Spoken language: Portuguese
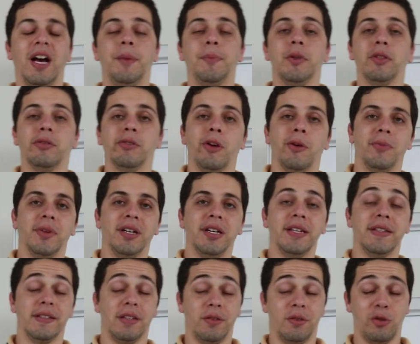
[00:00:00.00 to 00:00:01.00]
Fala pessoal,
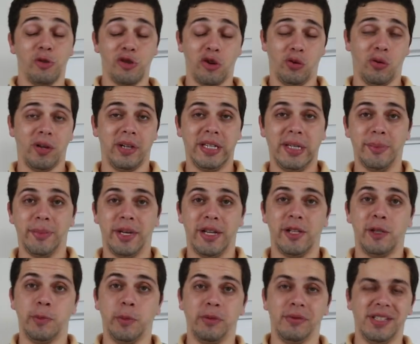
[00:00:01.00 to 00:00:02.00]
beleza? Hoje eu estou aqui para
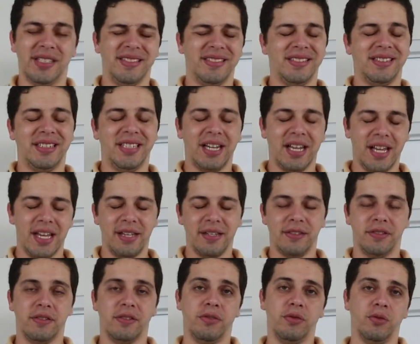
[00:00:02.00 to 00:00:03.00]
responder
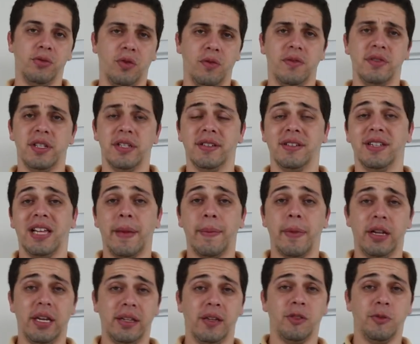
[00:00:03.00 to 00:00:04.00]
três dúvidas que a
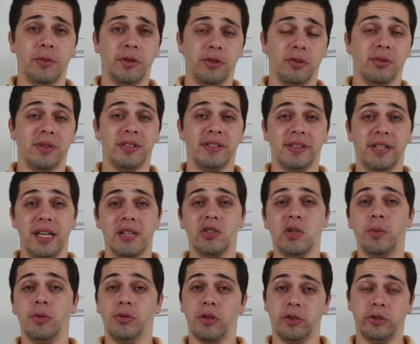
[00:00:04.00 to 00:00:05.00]
maioria das pessoas tem
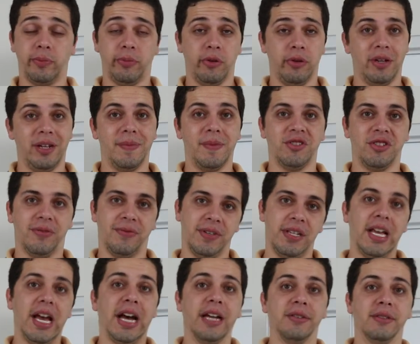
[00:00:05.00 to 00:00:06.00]
sobre o nosso programa de
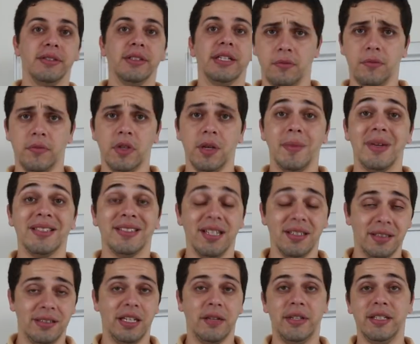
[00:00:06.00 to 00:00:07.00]
afiliados. Mas
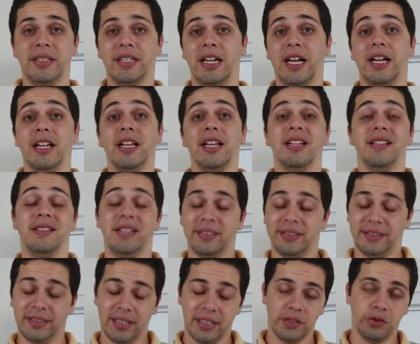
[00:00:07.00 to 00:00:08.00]
antes de eu entrar
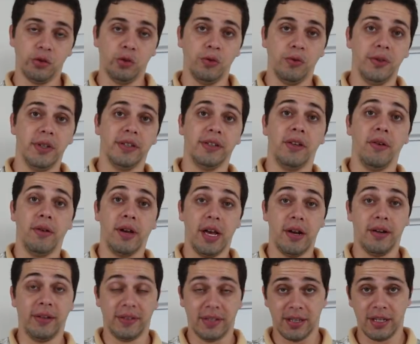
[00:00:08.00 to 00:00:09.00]
nas três dúvidas, eu
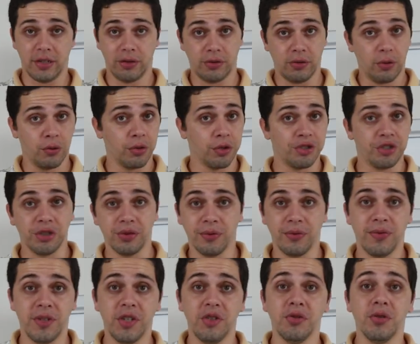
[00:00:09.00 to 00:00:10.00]
quero que você deixe seu curtir
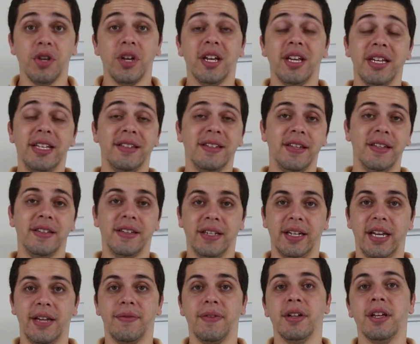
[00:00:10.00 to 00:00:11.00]
no vídeo e se
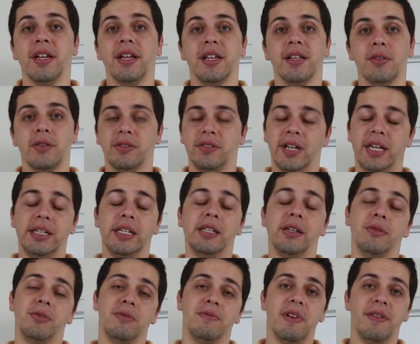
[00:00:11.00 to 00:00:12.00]
inscreva se você ainda
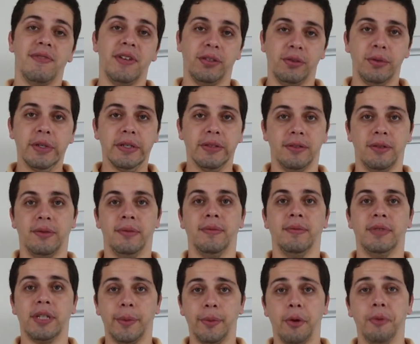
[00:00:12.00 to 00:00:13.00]
não tiver feito isso,
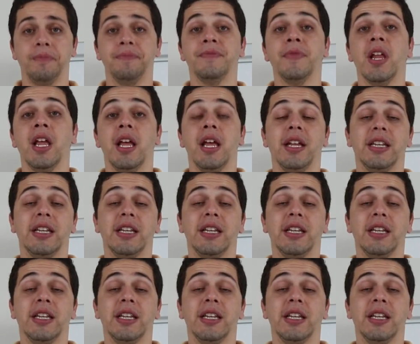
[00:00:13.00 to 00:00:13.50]
tá bom?